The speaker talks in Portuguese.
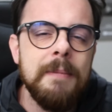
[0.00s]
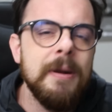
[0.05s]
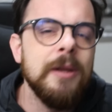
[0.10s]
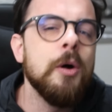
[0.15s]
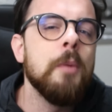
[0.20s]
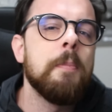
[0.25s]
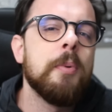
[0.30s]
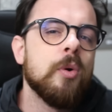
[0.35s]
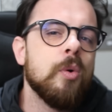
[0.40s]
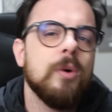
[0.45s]
mas
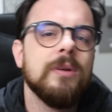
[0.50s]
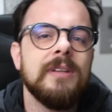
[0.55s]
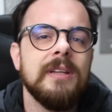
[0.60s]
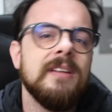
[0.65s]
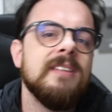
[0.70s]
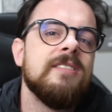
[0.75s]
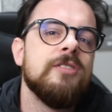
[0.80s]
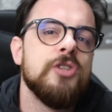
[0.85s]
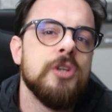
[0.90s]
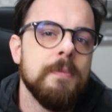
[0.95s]
não por conta
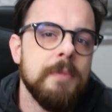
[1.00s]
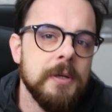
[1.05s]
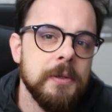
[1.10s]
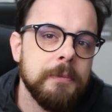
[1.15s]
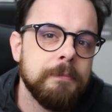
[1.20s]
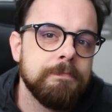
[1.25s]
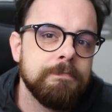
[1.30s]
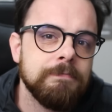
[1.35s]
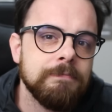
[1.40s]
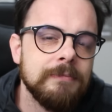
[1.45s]
desse
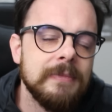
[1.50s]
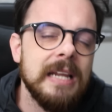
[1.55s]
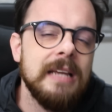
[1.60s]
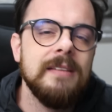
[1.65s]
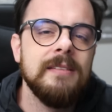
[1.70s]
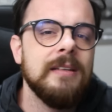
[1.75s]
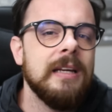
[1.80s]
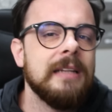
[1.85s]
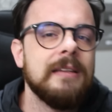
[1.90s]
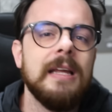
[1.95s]
gibi.
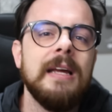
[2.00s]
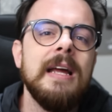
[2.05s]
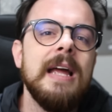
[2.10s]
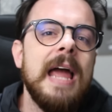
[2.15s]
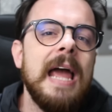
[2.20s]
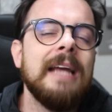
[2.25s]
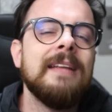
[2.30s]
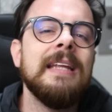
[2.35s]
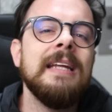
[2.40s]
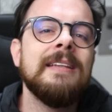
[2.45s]

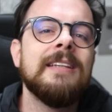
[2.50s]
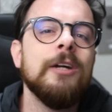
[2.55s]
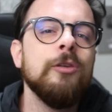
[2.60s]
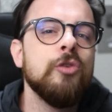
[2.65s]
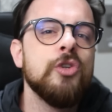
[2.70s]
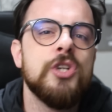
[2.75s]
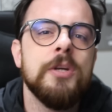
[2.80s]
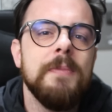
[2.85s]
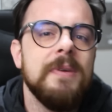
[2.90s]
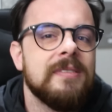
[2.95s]
É que tem
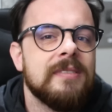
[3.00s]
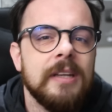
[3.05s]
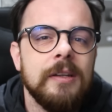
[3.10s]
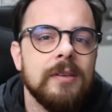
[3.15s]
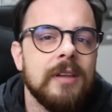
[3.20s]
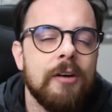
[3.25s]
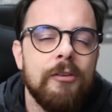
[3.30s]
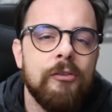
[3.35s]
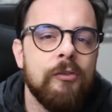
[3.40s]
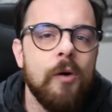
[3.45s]
tantos gibis
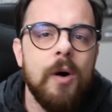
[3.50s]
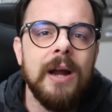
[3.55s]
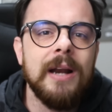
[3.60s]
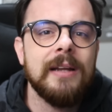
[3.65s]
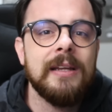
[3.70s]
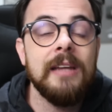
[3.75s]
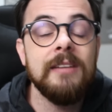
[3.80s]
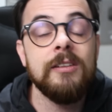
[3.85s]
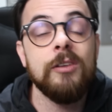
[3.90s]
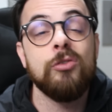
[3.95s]
saindo lá
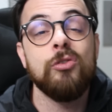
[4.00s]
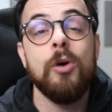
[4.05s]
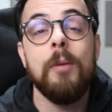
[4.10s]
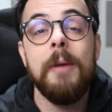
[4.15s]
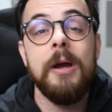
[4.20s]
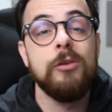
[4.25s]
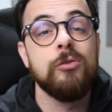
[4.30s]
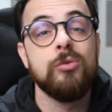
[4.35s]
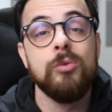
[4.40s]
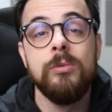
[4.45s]
fora que esse é só
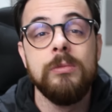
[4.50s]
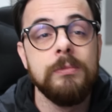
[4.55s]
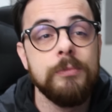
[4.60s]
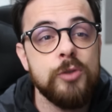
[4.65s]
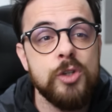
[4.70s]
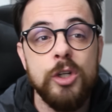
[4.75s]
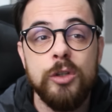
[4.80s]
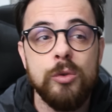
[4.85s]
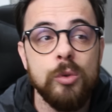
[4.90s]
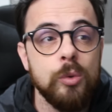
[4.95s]
mais um
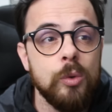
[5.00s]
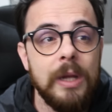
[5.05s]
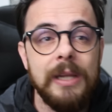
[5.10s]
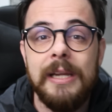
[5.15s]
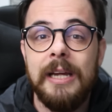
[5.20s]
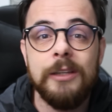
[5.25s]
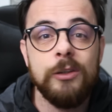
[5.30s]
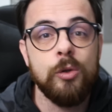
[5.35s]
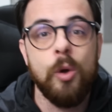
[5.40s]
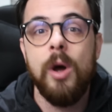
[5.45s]
título
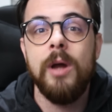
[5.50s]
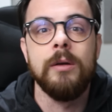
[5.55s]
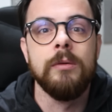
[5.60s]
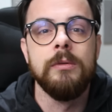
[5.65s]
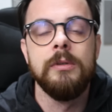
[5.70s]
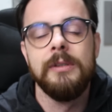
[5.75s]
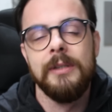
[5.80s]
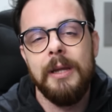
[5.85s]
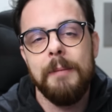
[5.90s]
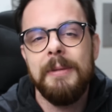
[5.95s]

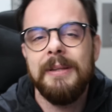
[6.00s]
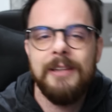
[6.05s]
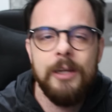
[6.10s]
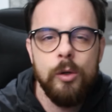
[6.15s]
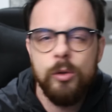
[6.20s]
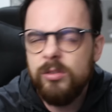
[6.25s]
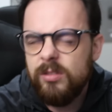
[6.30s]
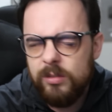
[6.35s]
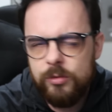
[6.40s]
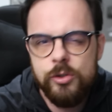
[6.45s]
aleatório, né? Mas tem
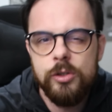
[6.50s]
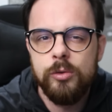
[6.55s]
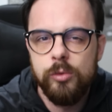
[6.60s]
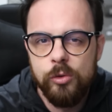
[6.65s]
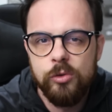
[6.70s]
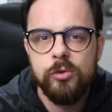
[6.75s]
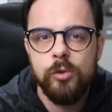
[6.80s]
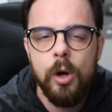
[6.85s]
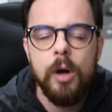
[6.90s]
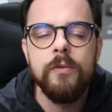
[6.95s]
outros
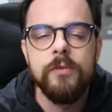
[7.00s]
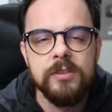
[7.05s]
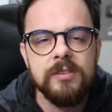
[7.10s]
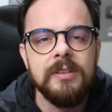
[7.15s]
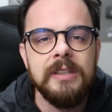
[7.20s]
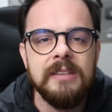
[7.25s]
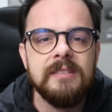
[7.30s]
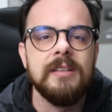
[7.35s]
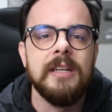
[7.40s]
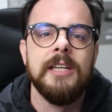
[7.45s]
títulos novos
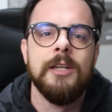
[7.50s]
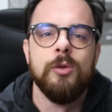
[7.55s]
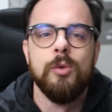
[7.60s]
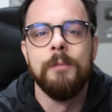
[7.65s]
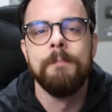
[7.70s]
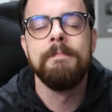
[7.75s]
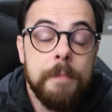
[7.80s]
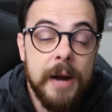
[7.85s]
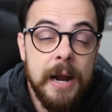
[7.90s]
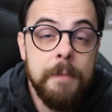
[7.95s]
sim
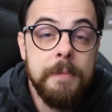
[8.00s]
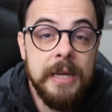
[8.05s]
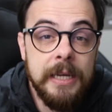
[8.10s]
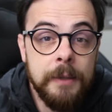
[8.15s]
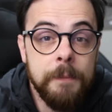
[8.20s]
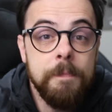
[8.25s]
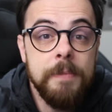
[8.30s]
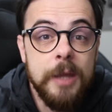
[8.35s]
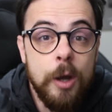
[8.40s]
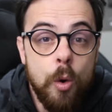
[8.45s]
saindo. Para
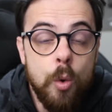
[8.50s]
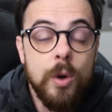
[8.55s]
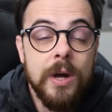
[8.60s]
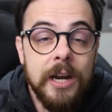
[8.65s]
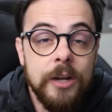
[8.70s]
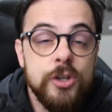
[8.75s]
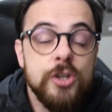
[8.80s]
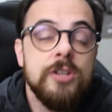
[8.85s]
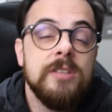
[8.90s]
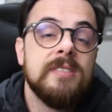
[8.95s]
mim, o
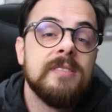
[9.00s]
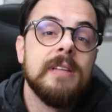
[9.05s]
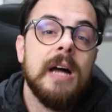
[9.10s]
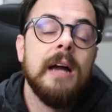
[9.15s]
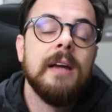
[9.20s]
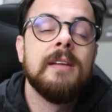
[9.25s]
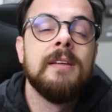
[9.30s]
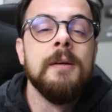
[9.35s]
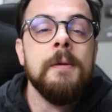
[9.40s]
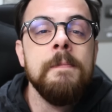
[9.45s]
grande
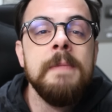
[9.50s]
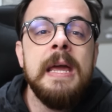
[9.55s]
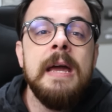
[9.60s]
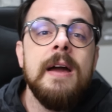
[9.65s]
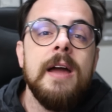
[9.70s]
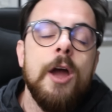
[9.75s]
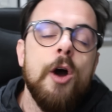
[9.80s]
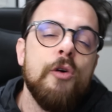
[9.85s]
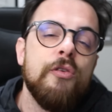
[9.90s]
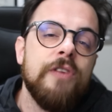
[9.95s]
destaque
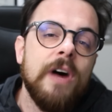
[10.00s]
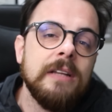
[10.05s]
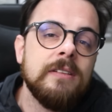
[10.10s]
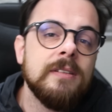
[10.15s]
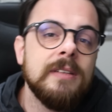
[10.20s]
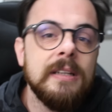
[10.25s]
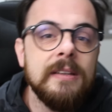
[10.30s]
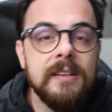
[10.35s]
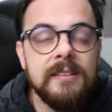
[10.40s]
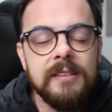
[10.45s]
é o
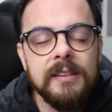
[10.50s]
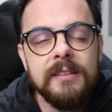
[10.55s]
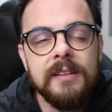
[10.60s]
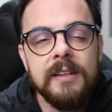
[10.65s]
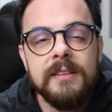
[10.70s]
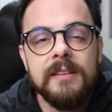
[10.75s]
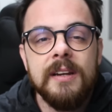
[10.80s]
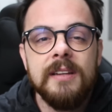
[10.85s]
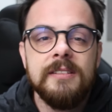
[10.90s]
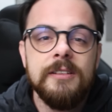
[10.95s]
fato da DC
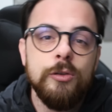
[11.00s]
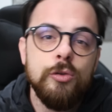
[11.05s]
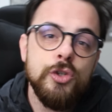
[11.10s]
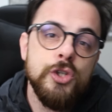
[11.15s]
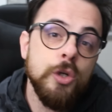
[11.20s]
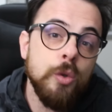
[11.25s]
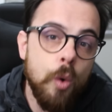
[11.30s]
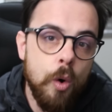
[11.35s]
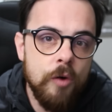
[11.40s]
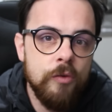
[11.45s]
ter trazido
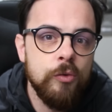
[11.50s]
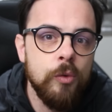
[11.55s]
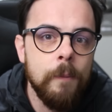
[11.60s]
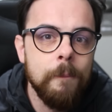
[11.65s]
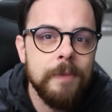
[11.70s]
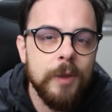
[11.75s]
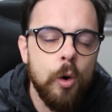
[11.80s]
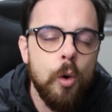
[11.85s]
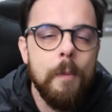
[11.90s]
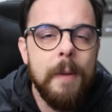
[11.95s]
de
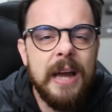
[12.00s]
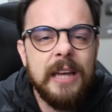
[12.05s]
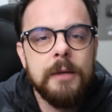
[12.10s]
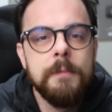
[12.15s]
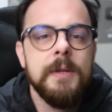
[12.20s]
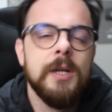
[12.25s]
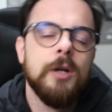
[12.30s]
novo o Mike